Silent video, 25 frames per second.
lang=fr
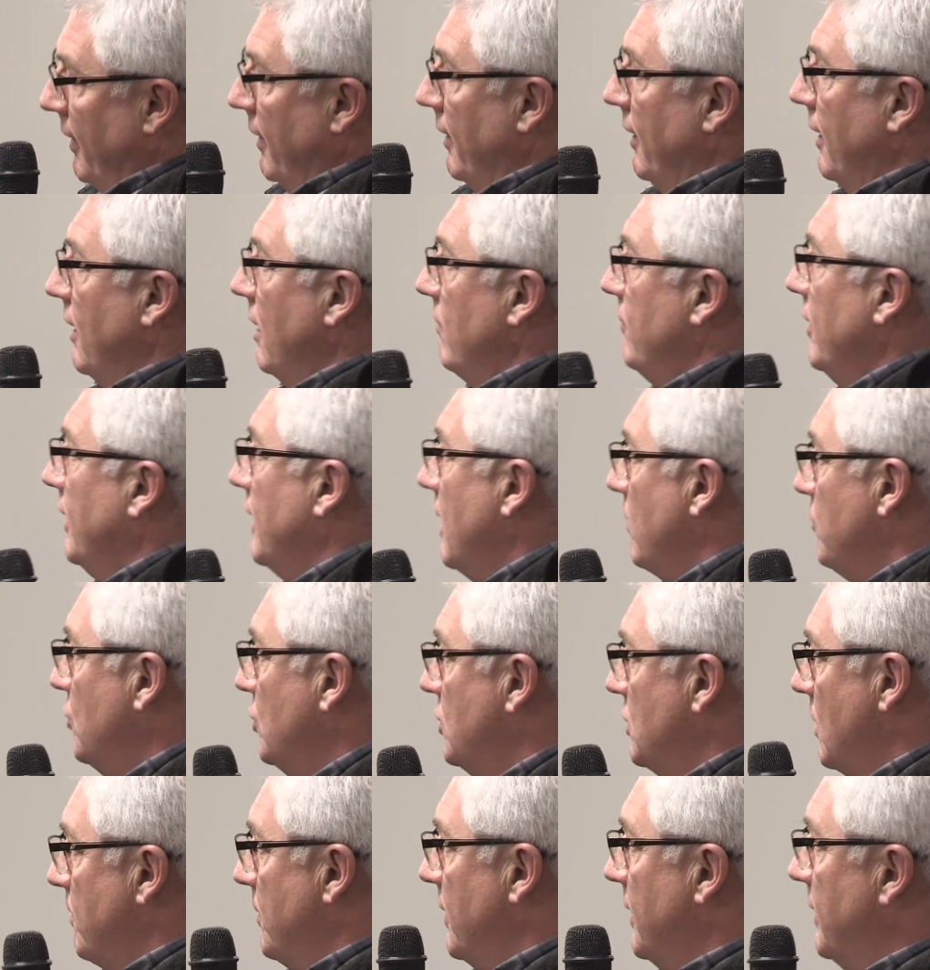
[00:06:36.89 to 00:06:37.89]
hein, avec la
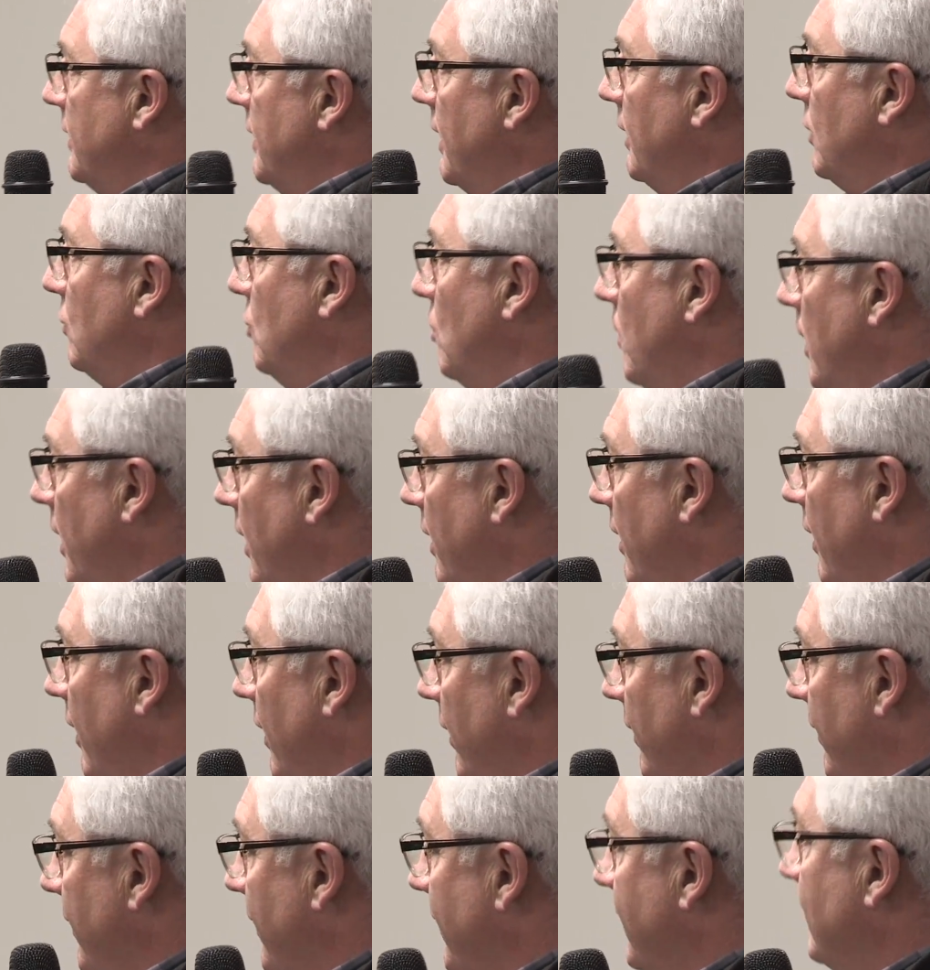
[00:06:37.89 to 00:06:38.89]
municipalité actuelle. Hein.